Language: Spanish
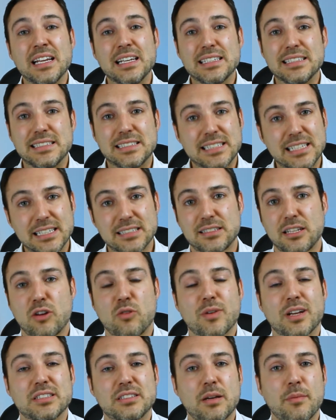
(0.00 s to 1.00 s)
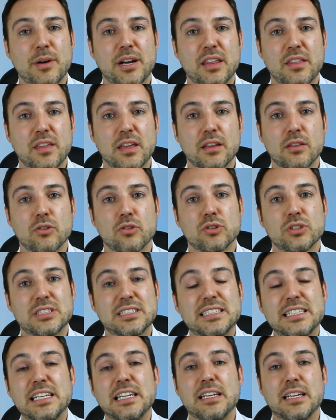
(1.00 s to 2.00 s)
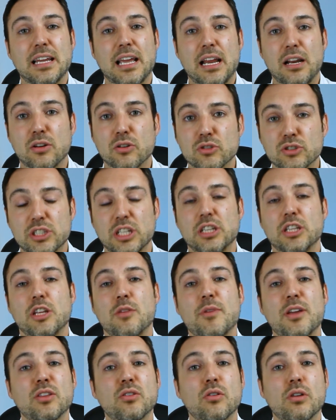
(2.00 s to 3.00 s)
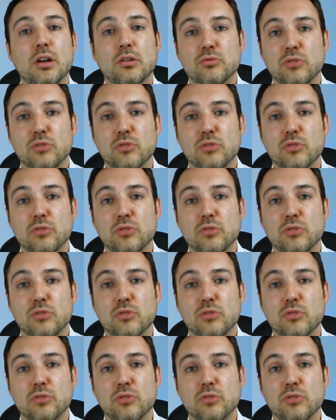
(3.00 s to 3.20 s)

si esta obra está apareciendo sin el consentimiento o la